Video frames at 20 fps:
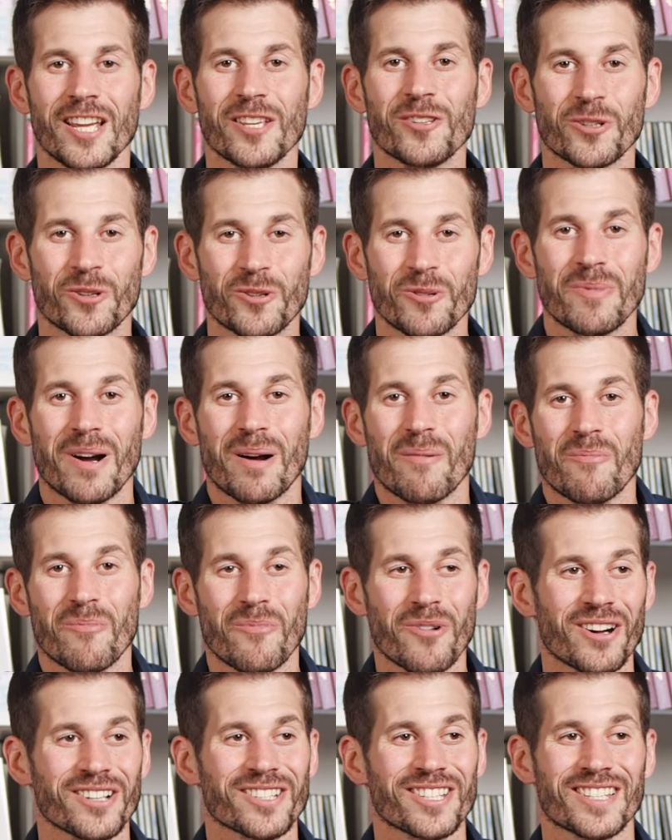Et du coup bah
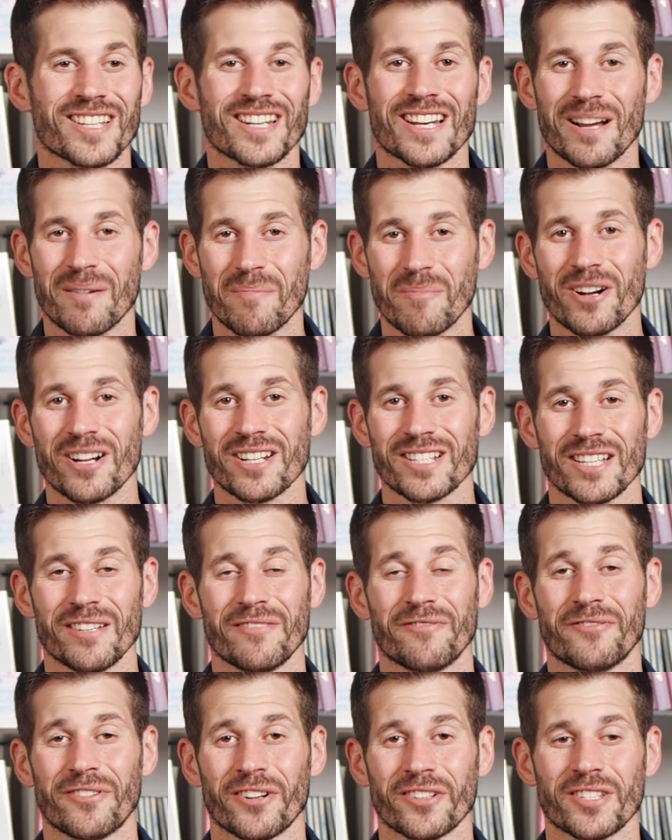moi c'était de la boxe et
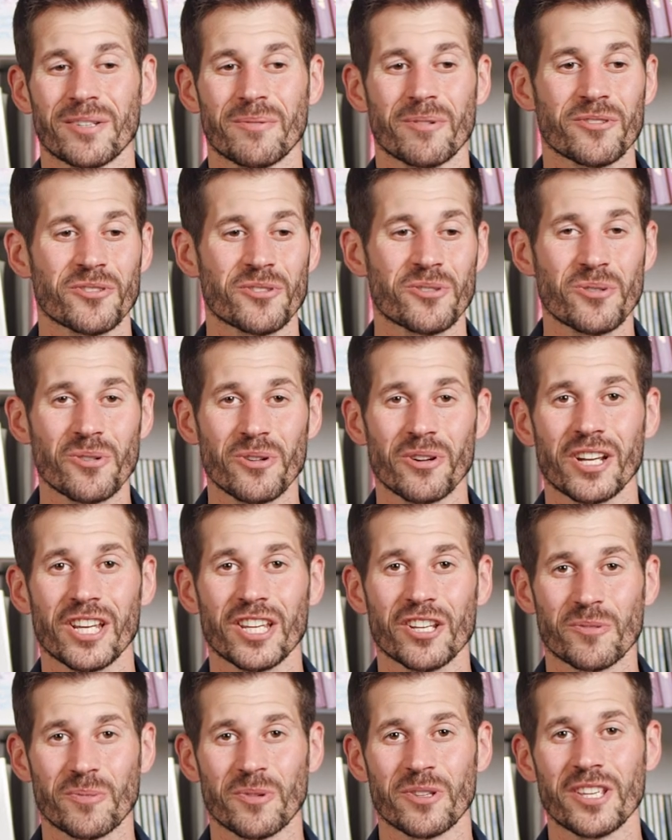forcément sur le
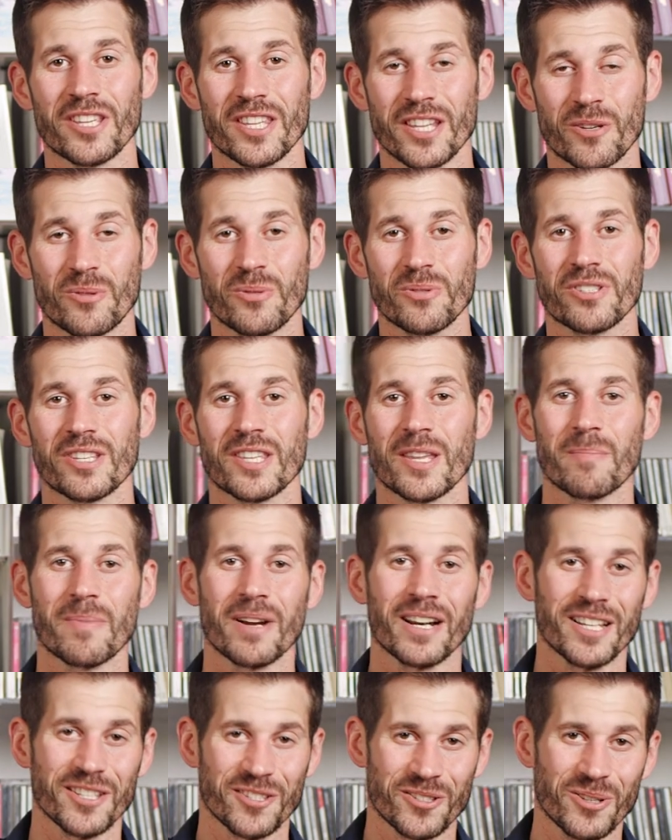ring je prenais des coups, c'était
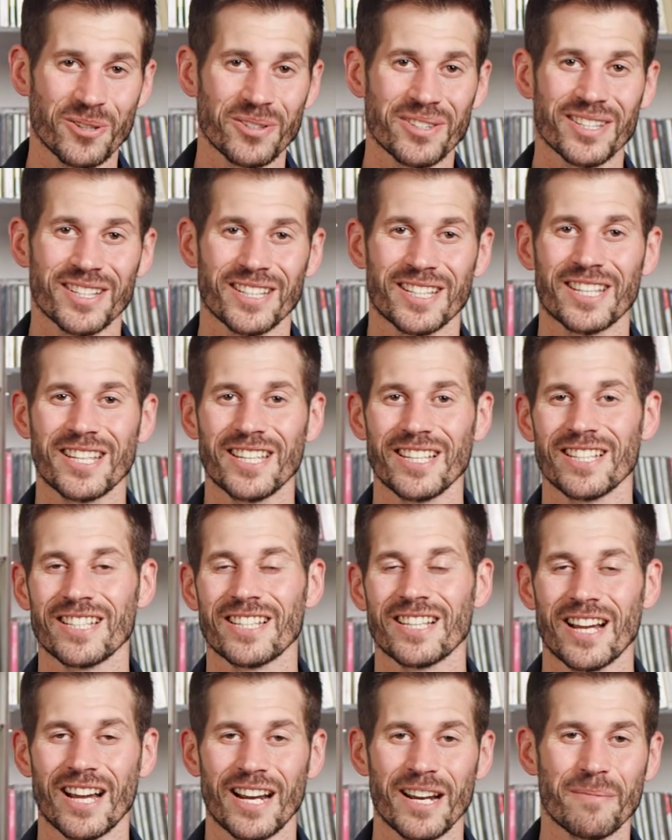pas les autres qui
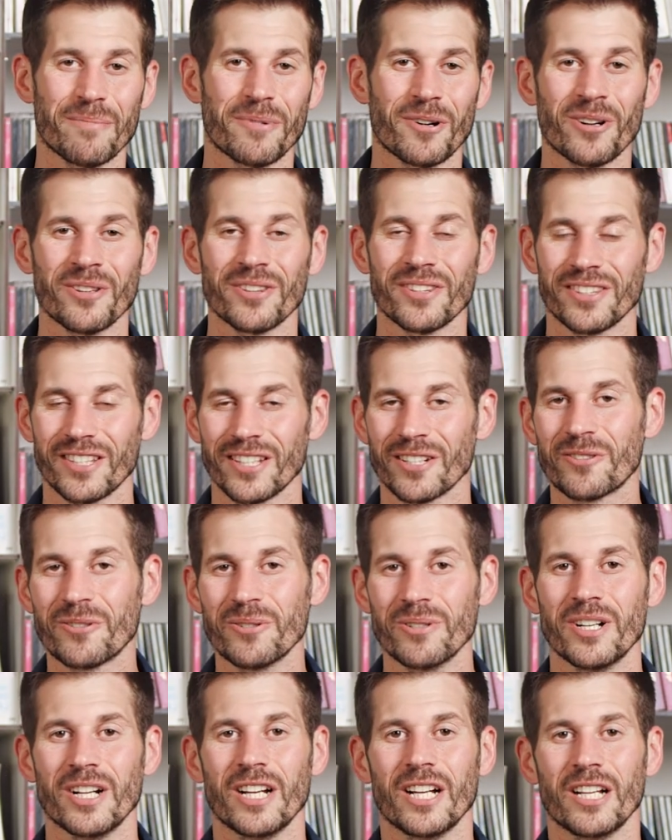allaient prendre des
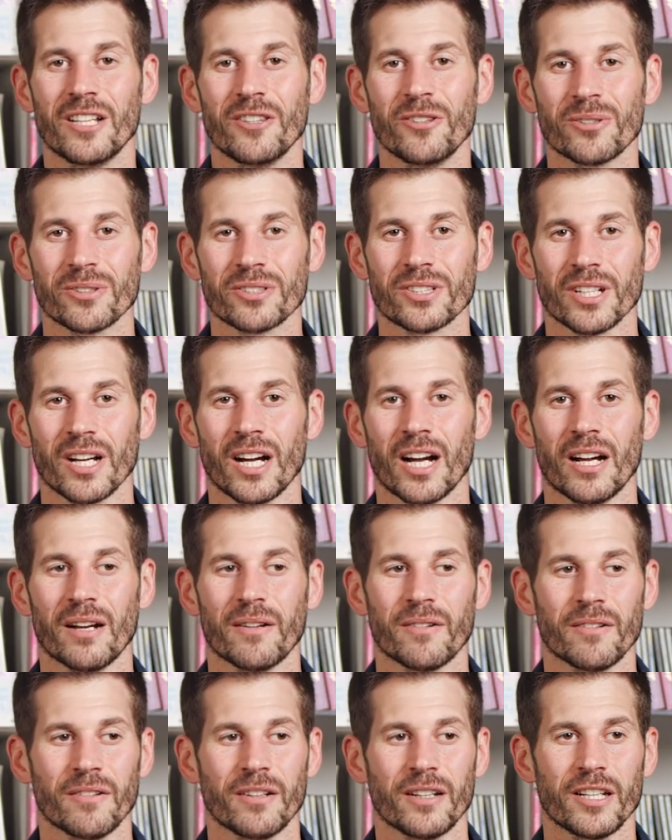coups. Donc euh,
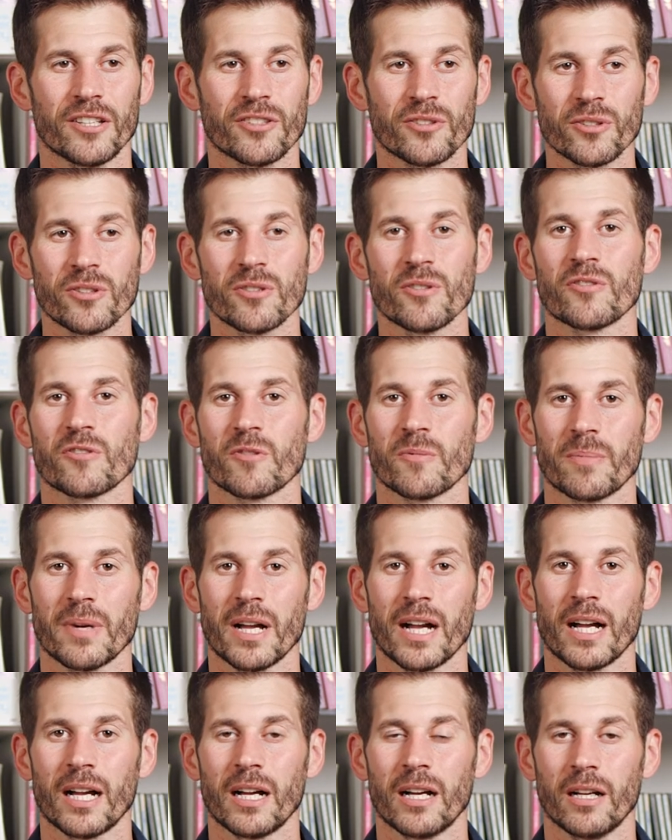les autres ne sont
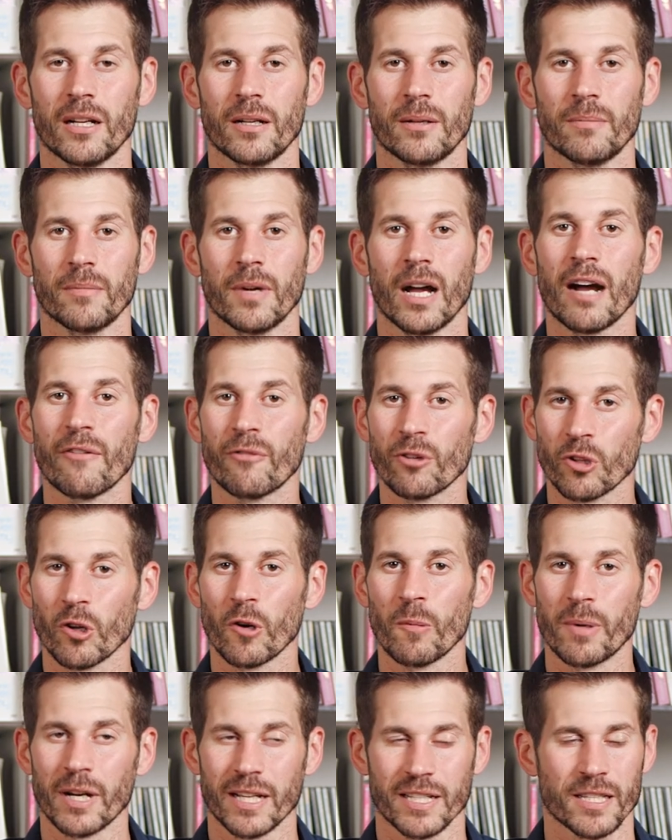pas à
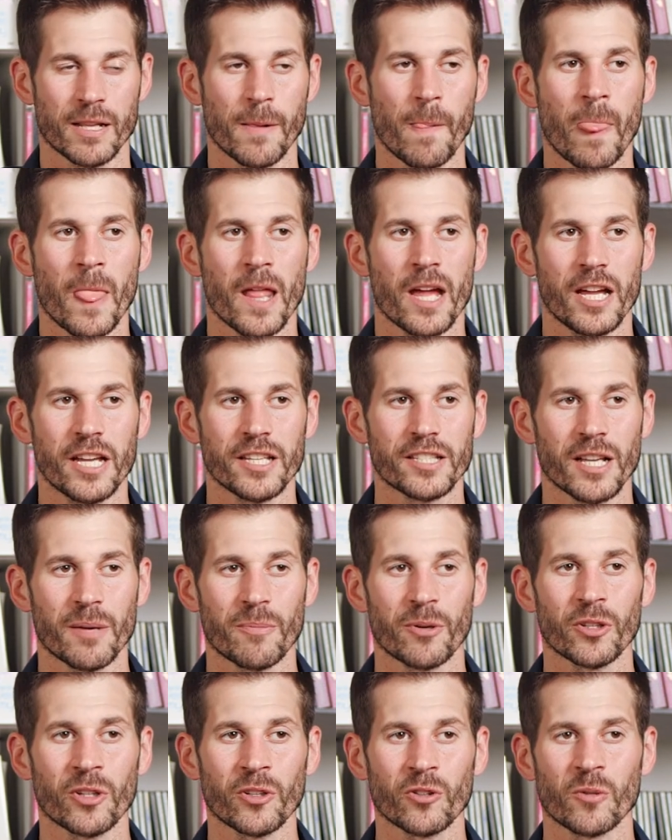votre place. Et c'est
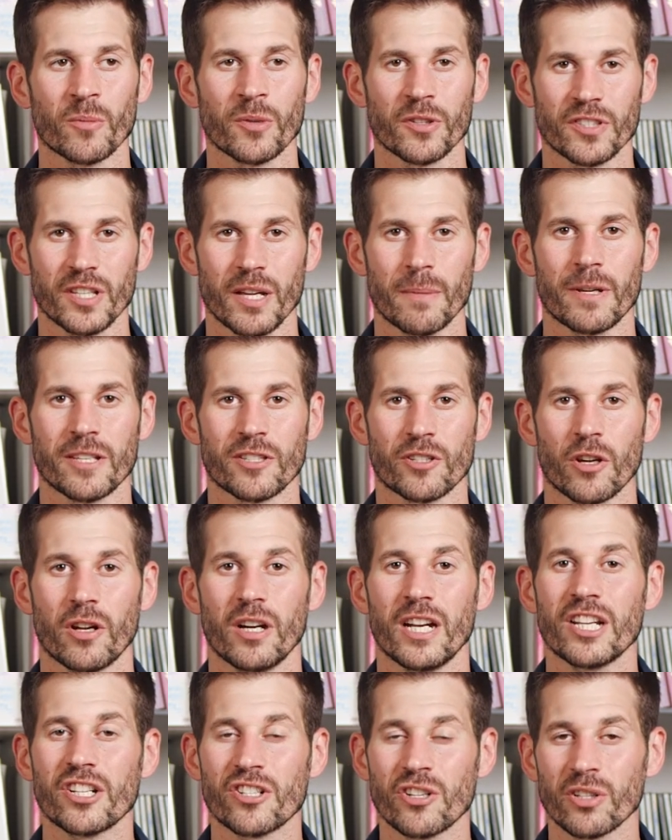important de comprendre ça parce que
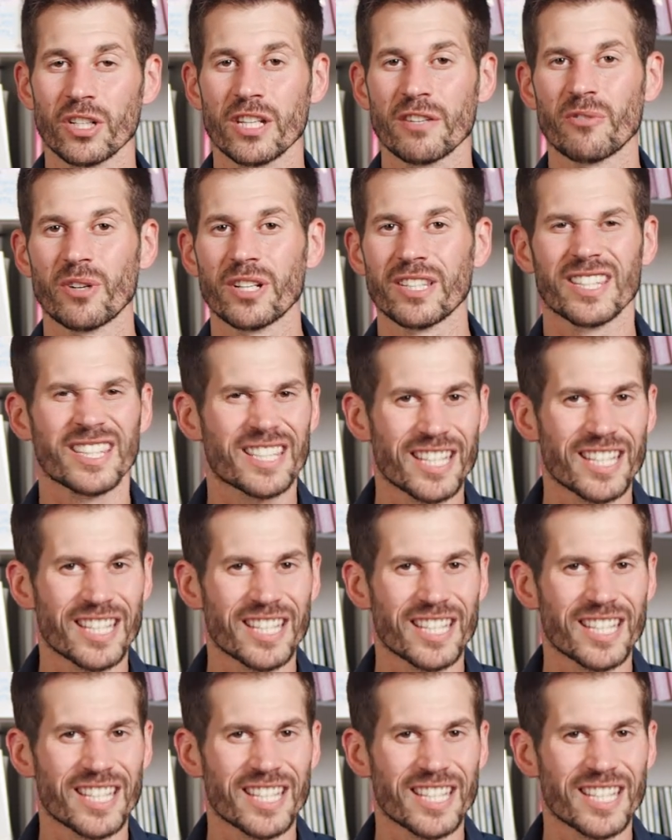les gens qui vont être